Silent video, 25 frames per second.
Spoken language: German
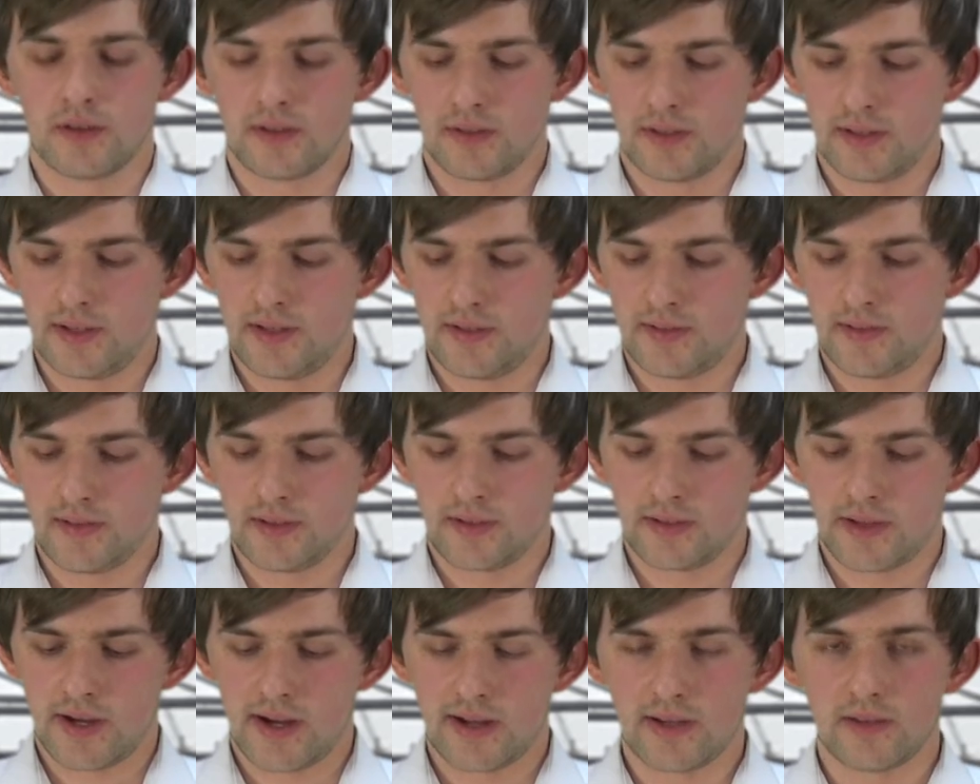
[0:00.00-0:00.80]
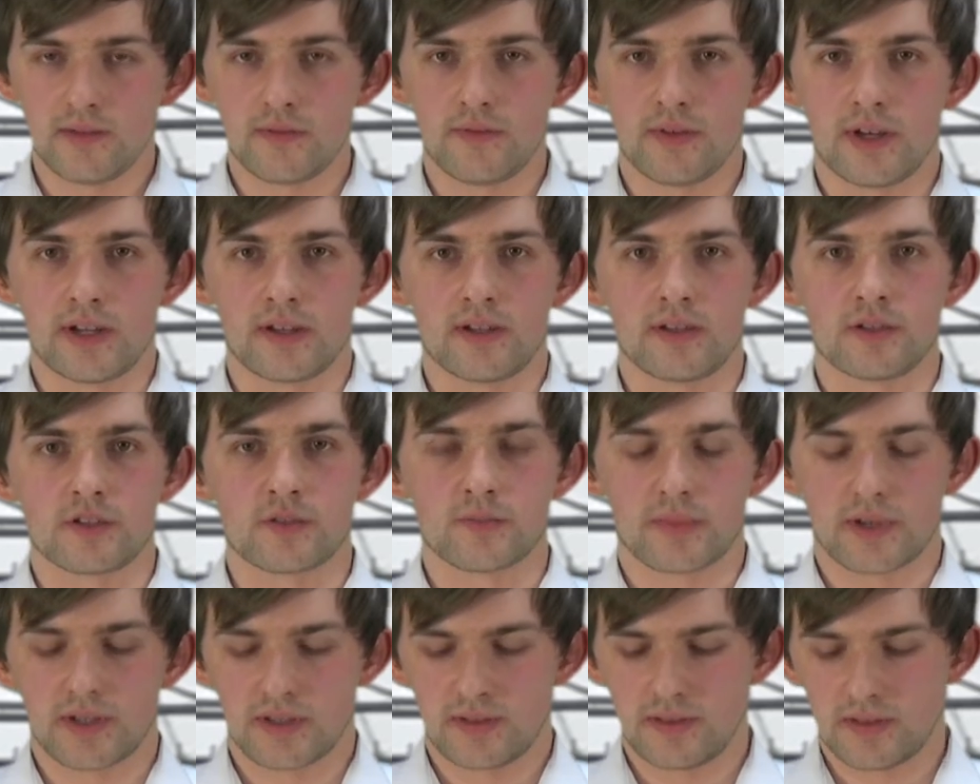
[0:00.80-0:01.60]
Die Lichtsignale werden
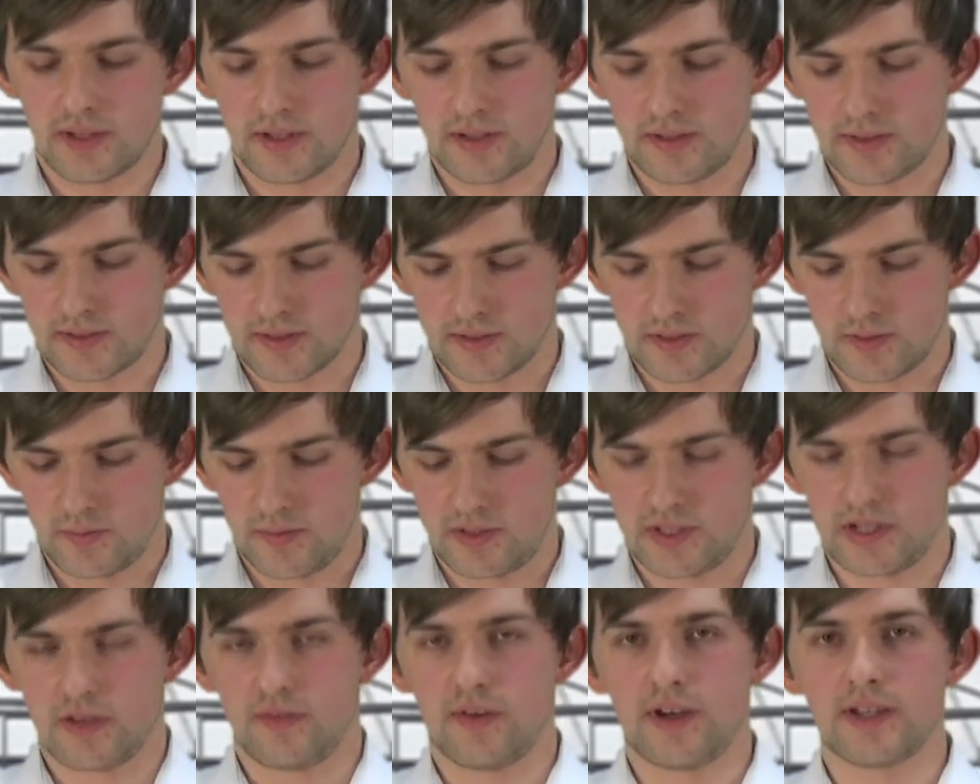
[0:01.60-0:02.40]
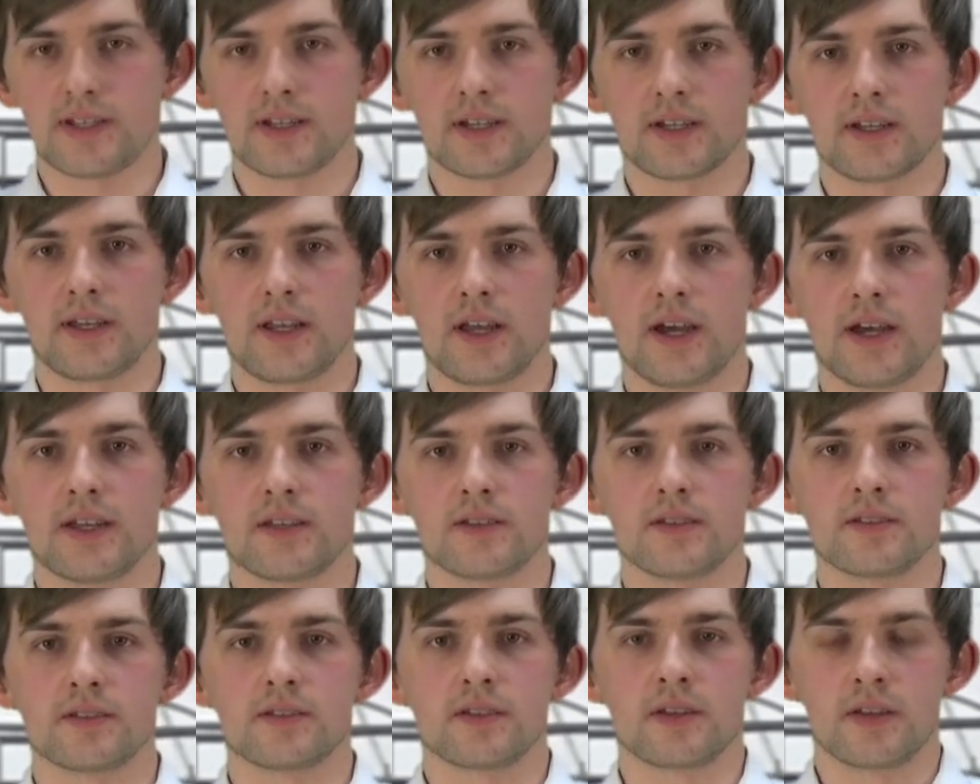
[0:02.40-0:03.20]
entsprechend an den Transmitter
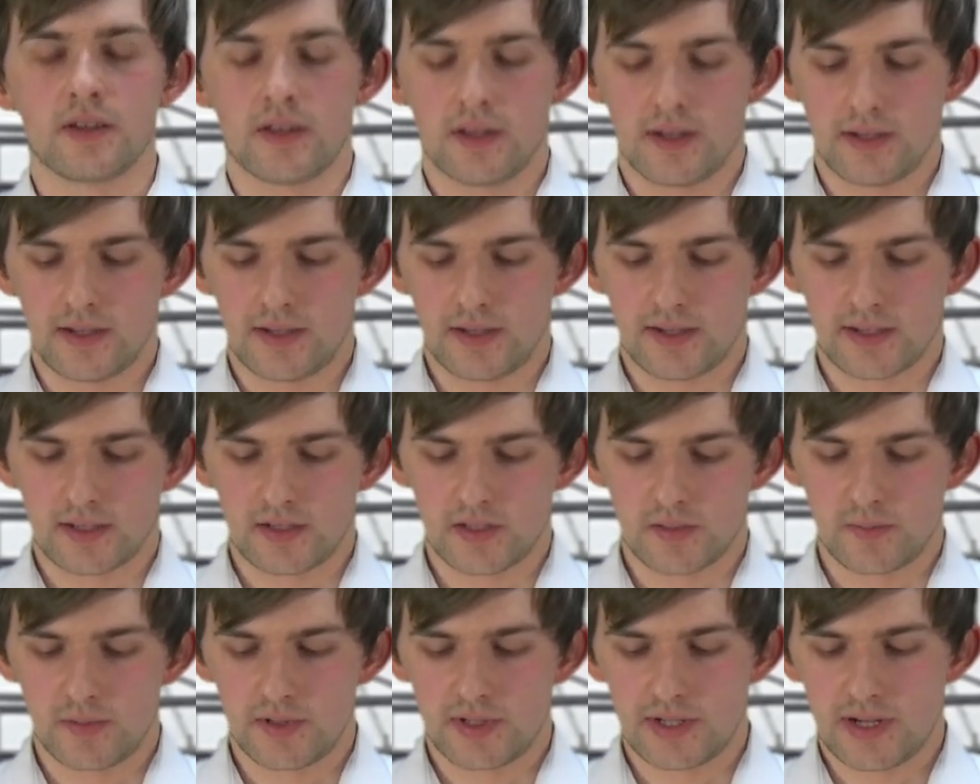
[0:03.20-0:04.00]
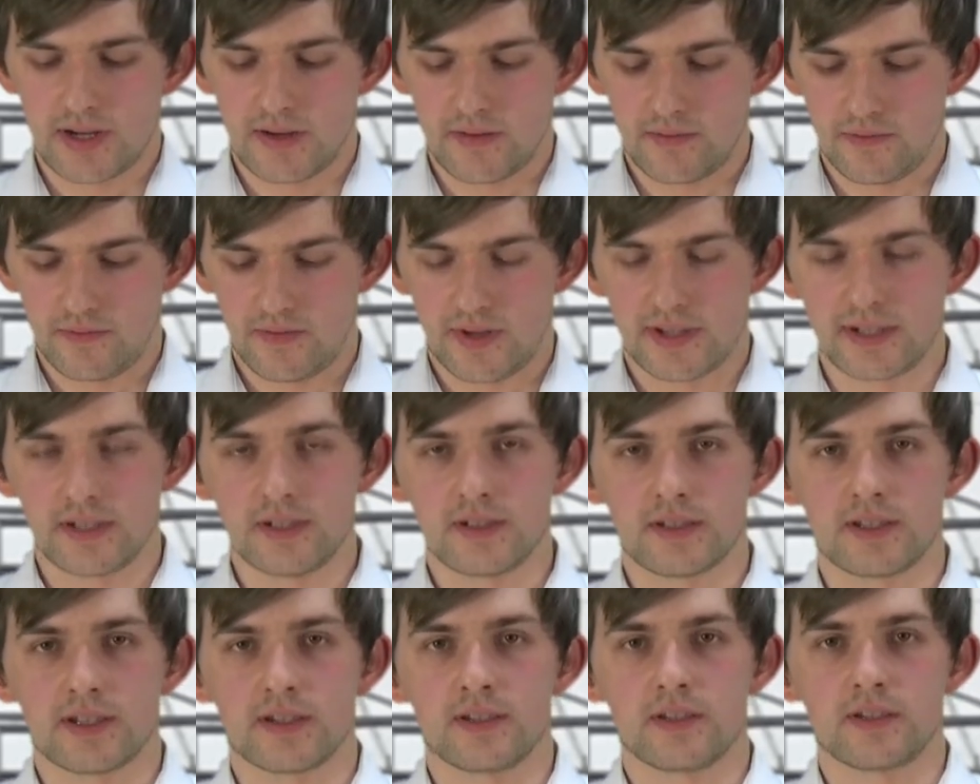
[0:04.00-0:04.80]
weitergeleitet. Der Transmitter
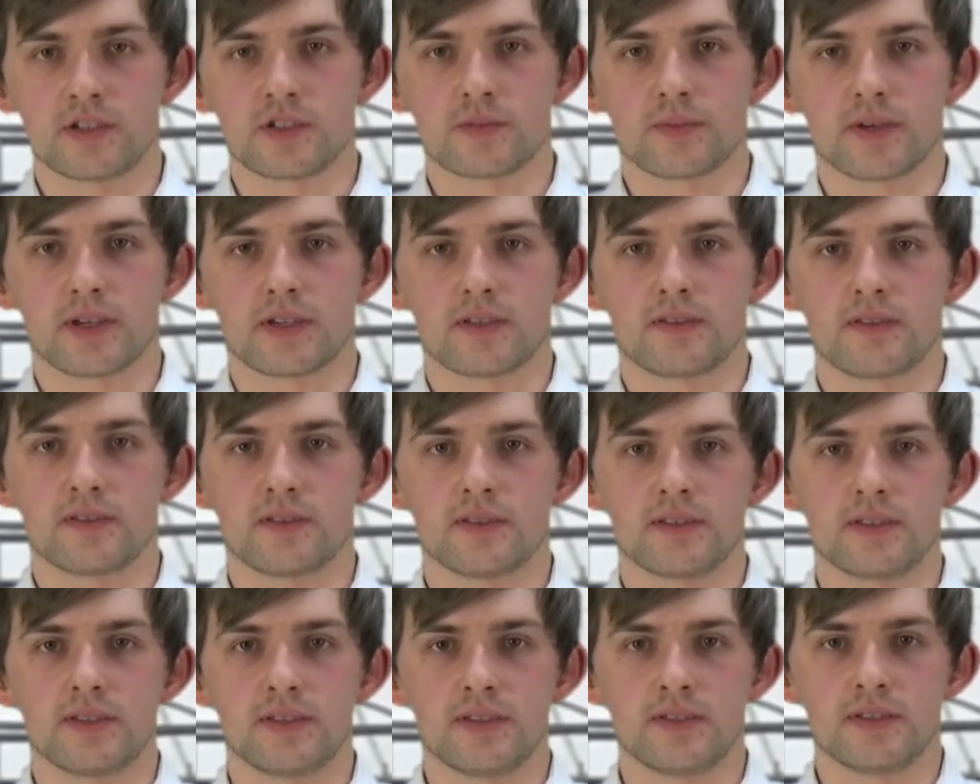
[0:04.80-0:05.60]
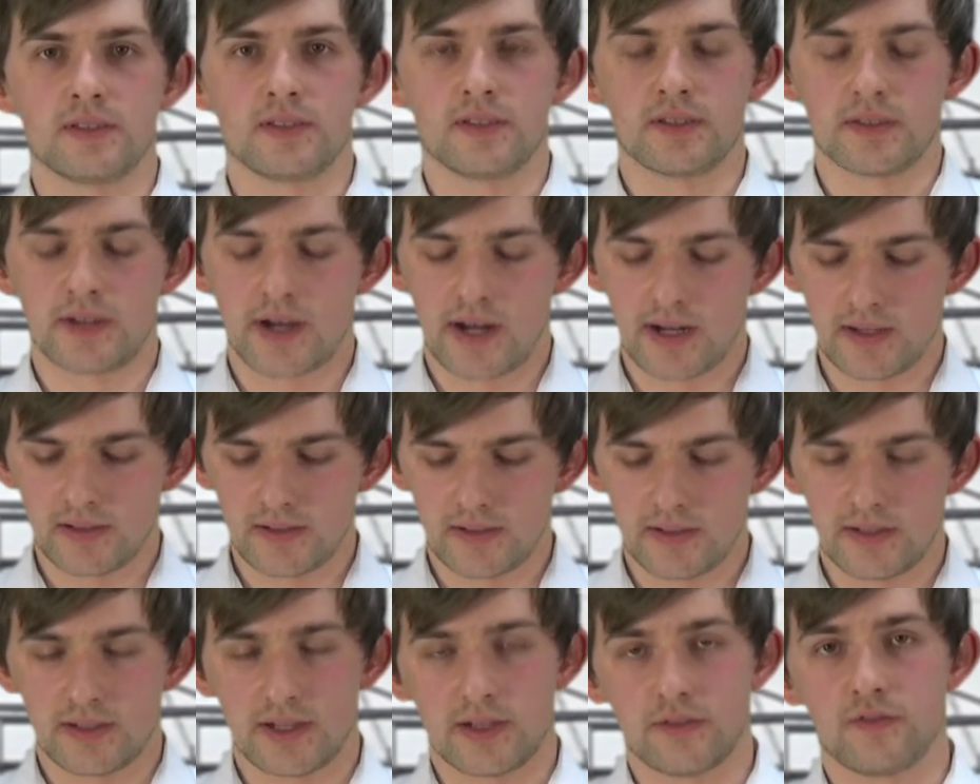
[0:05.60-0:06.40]
wandelt dann entsprechend die Signale in
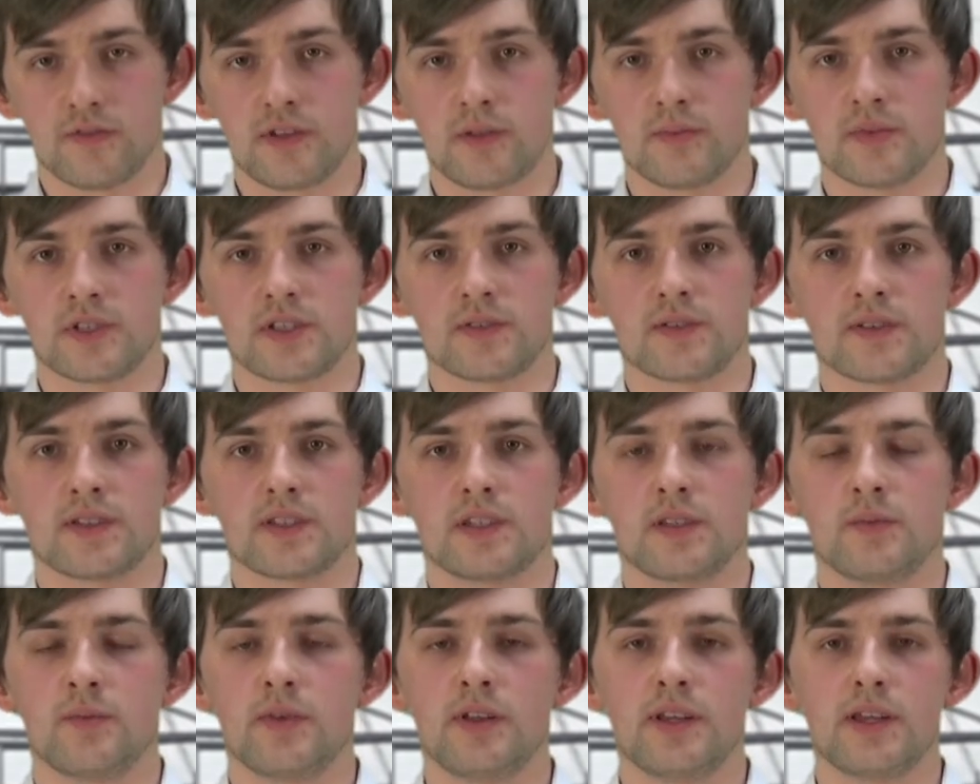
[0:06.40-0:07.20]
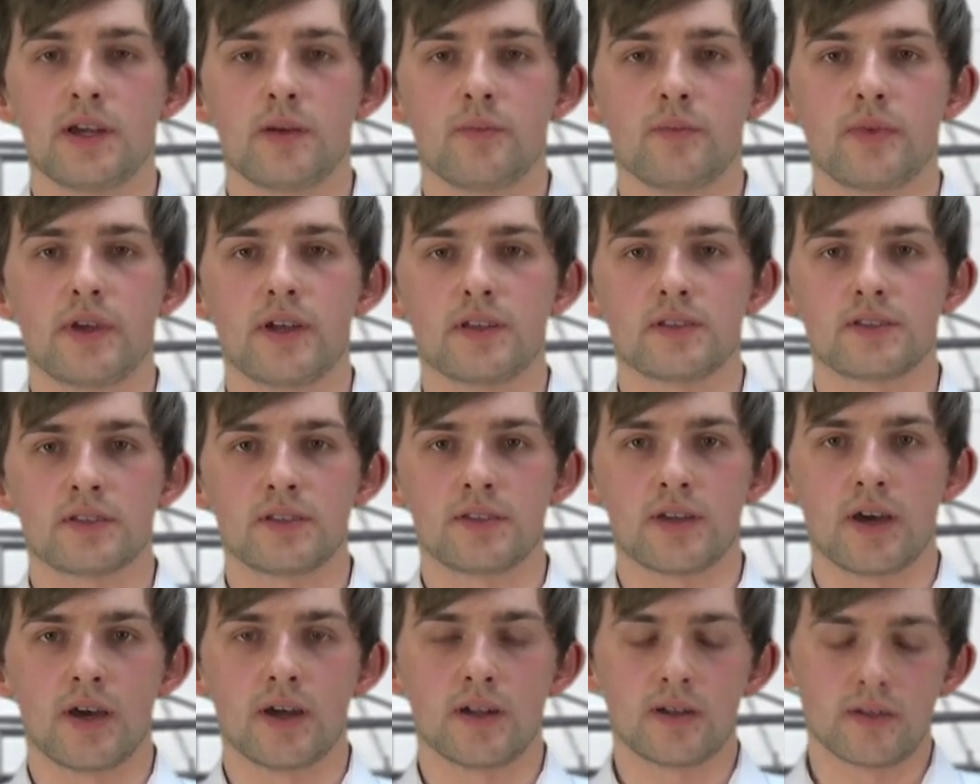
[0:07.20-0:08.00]
ein 4 bis 20 mA
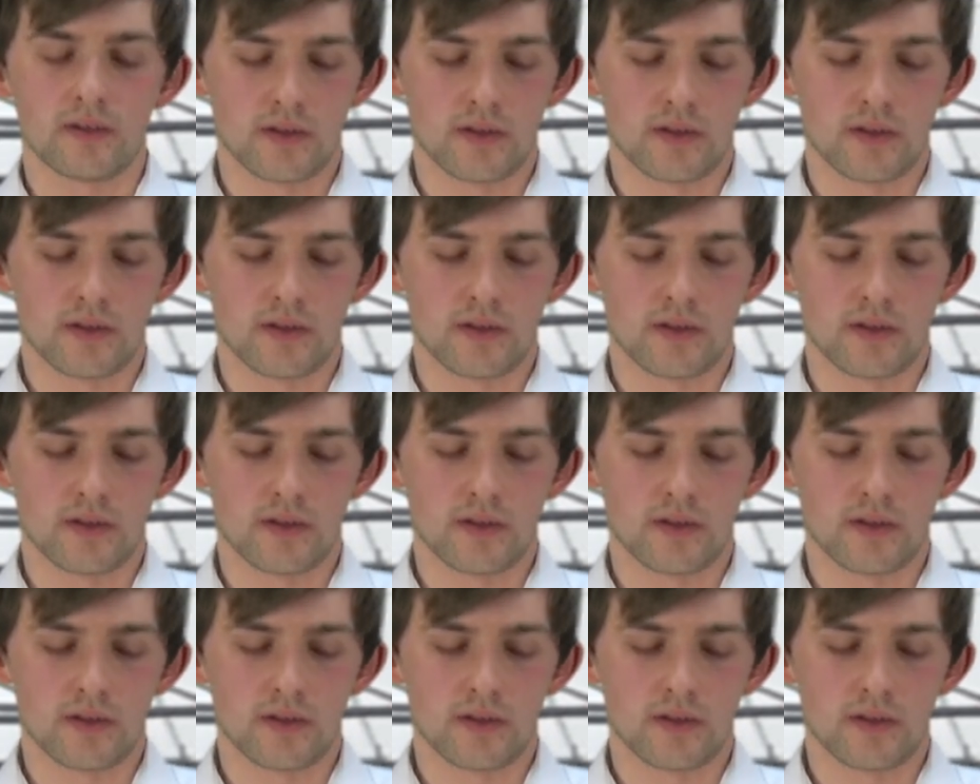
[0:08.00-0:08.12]
Signal